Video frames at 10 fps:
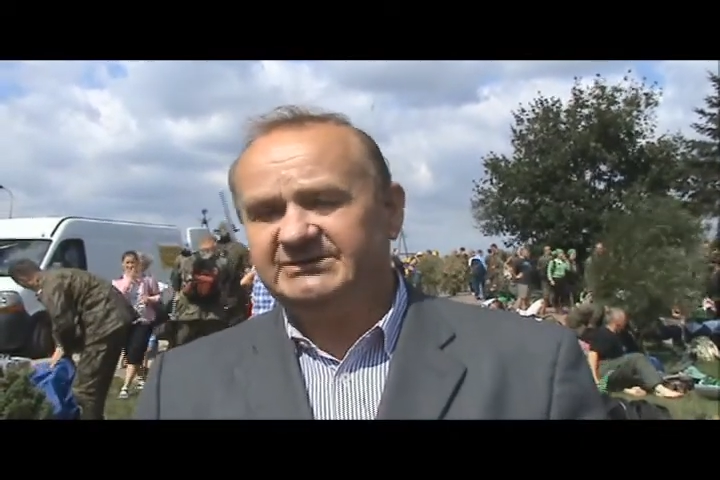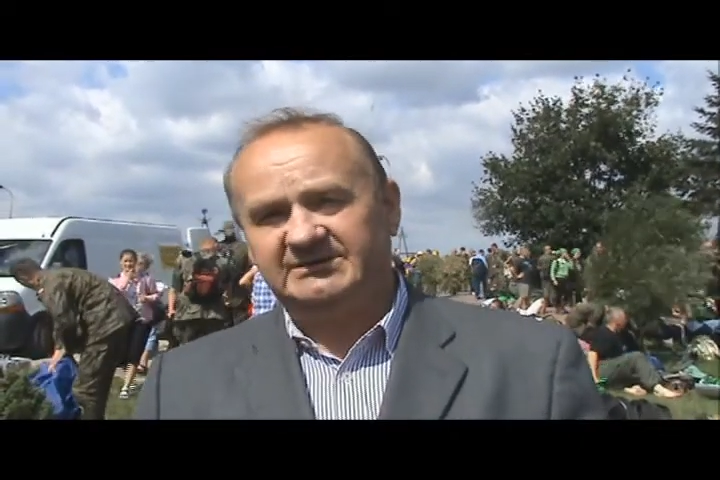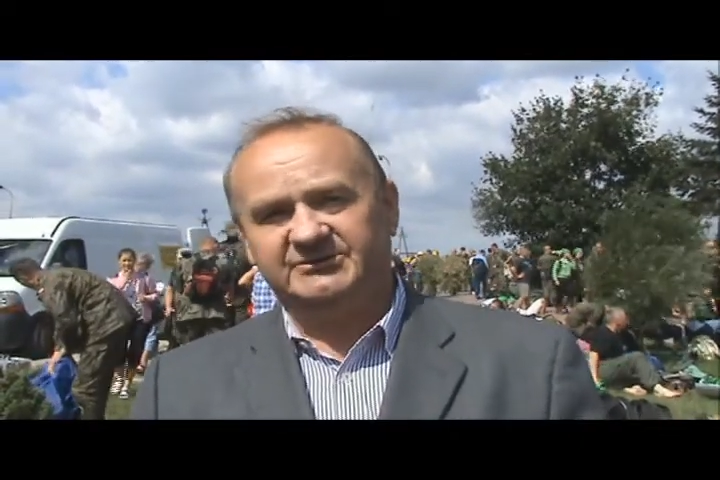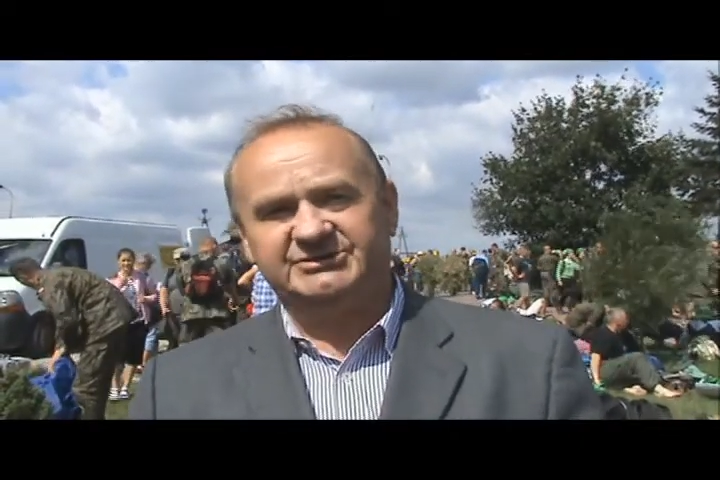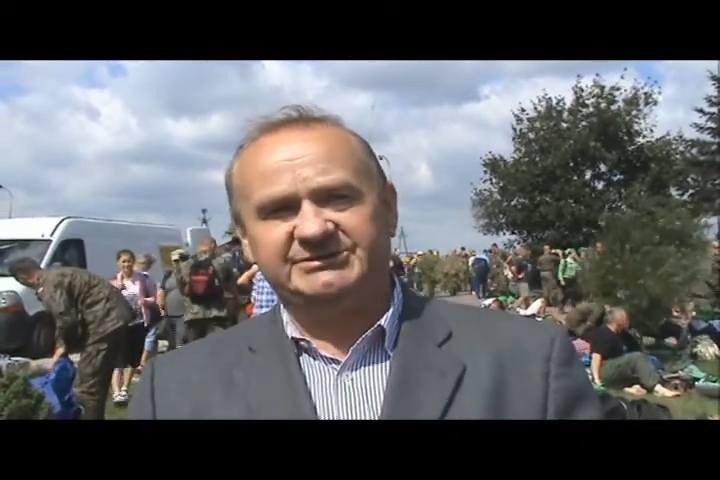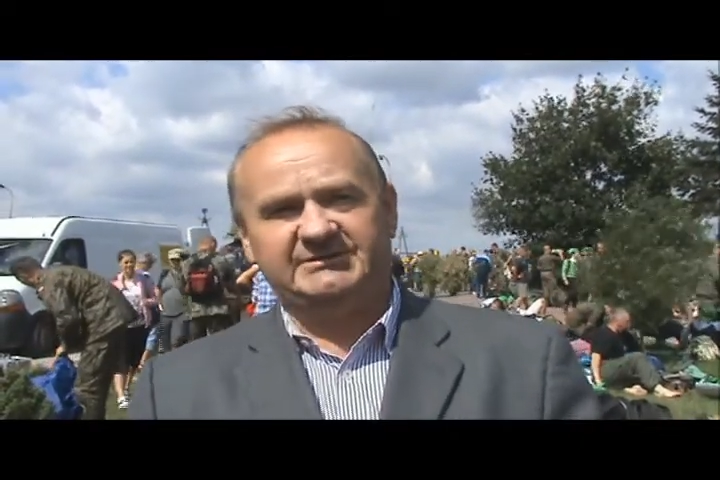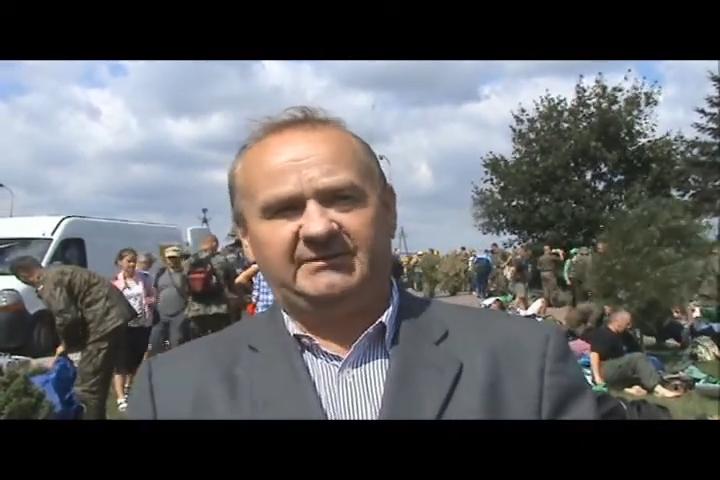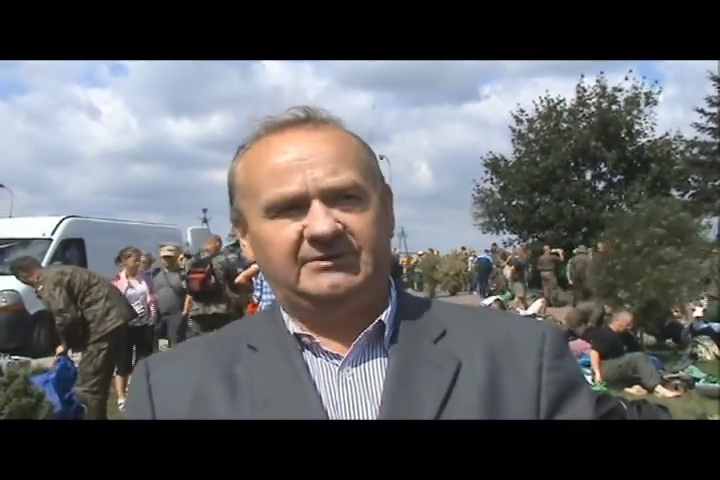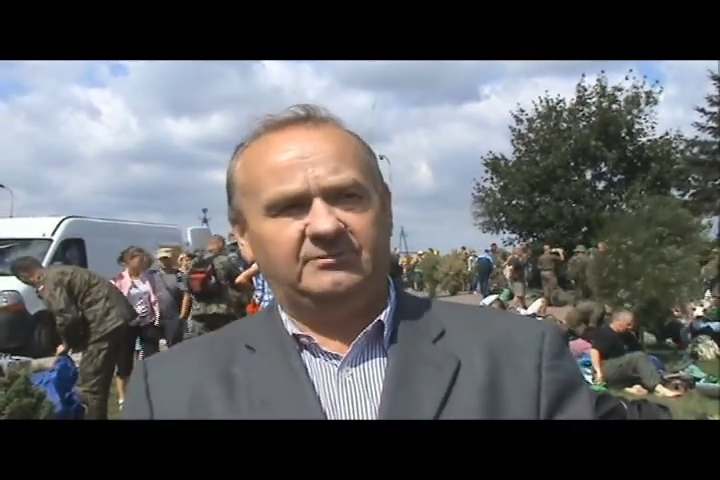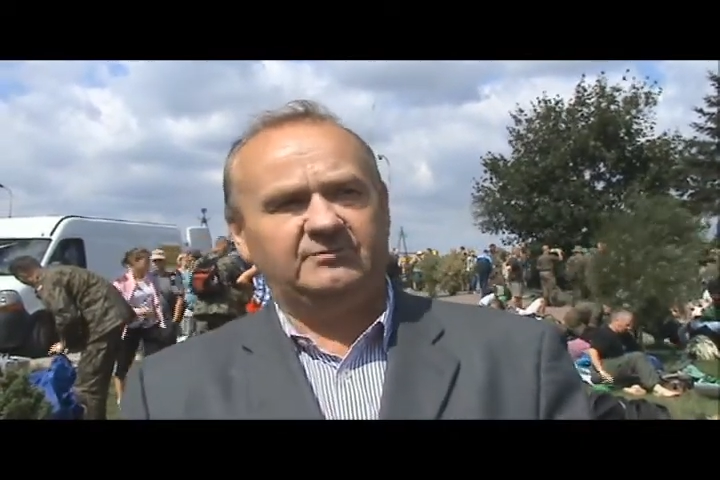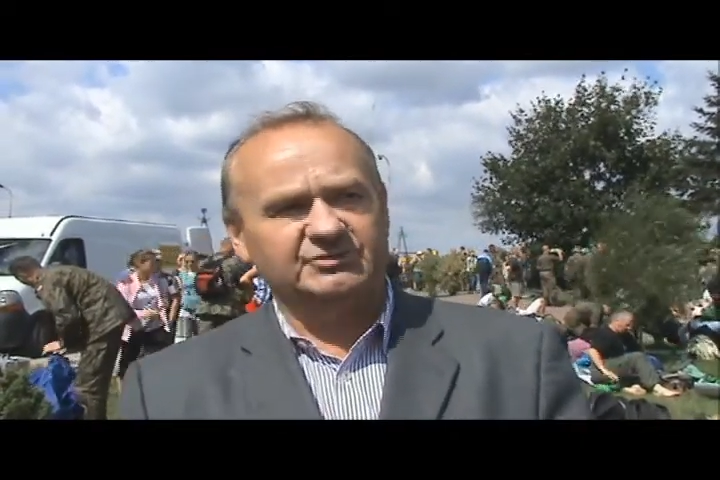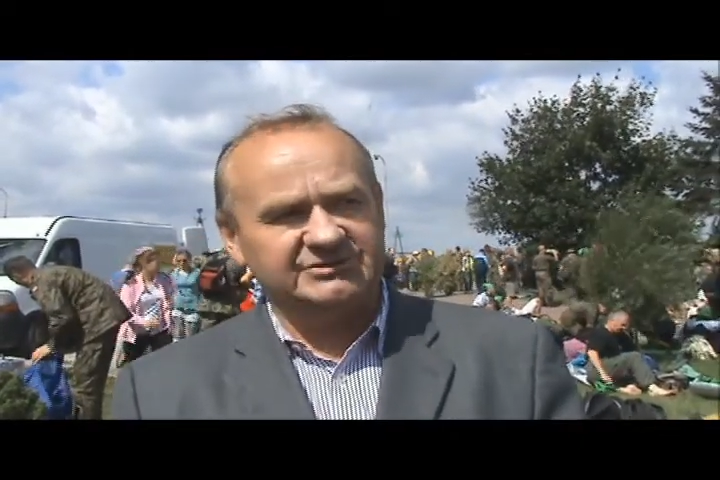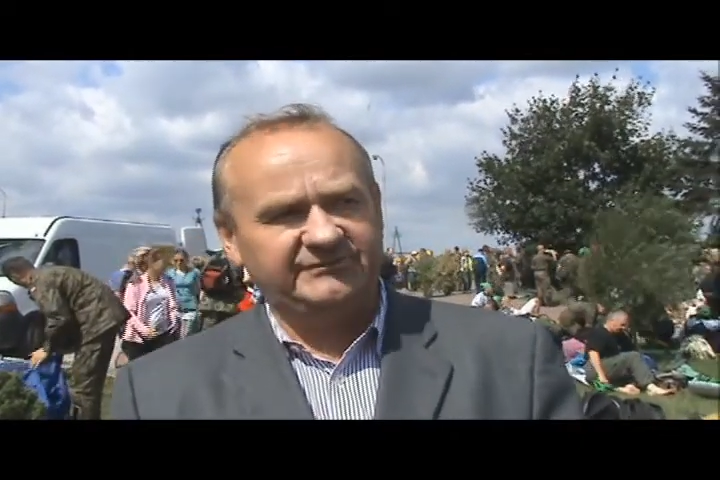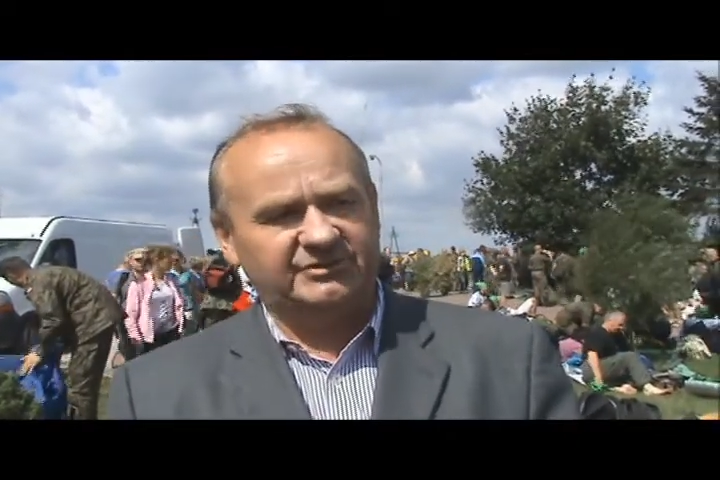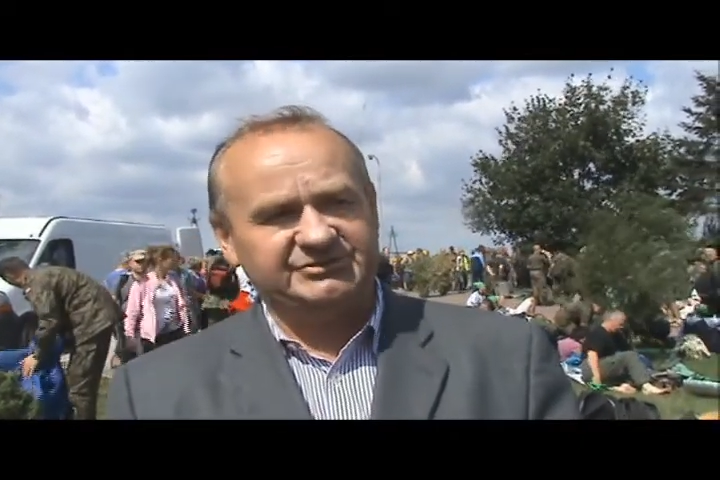jednocześnie mają
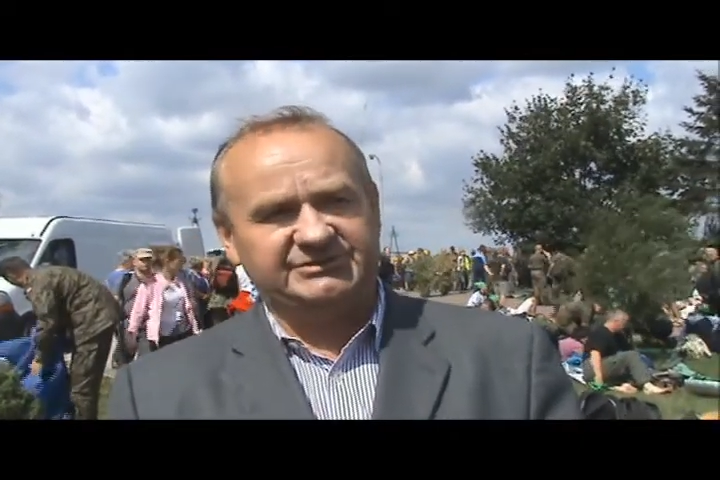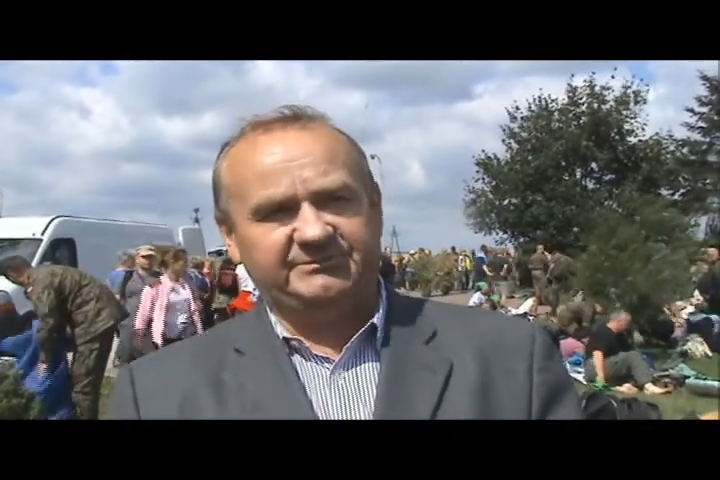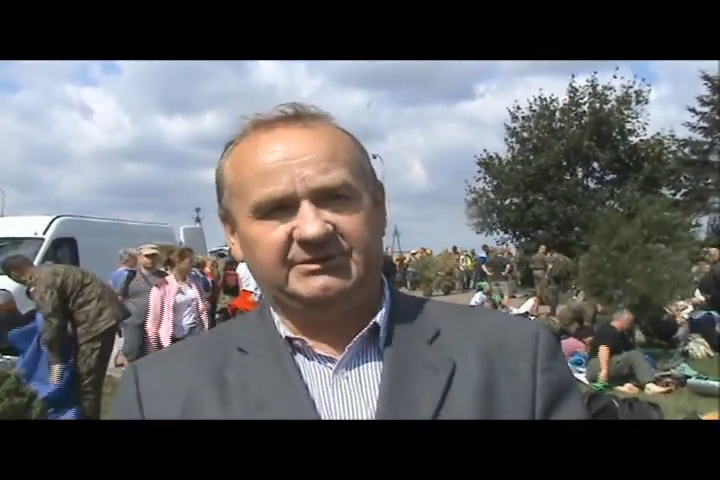możliwości,